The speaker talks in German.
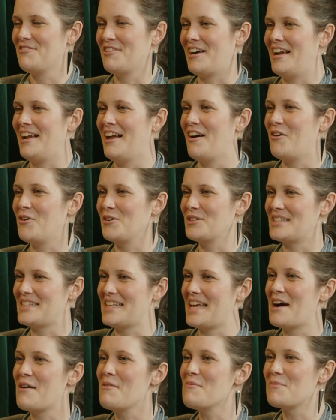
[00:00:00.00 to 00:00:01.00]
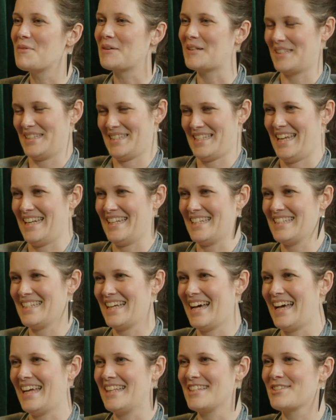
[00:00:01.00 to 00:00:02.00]
Fall auch sehr präsent.
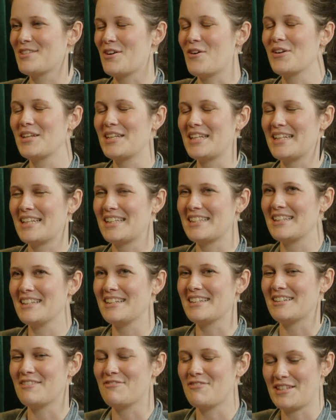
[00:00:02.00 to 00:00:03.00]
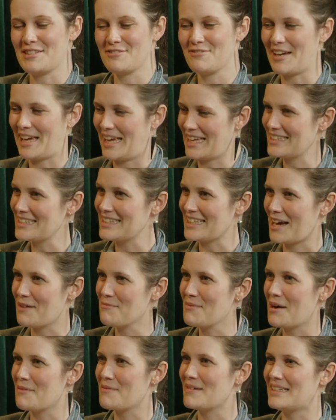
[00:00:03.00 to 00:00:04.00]
Ein Song, den ich äh, fast vergessen
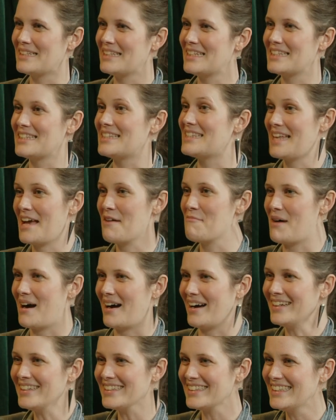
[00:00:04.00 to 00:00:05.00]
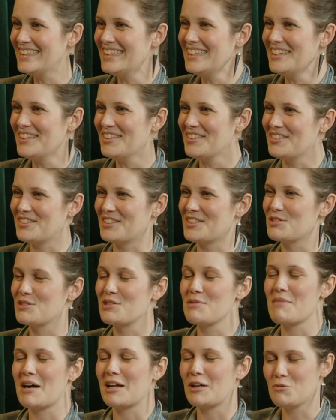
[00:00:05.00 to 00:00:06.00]
habe, aber den ich sehr mag und zu
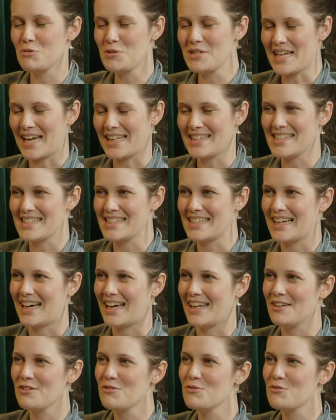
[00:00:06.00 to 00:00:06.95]
dem man gut tanzen kann.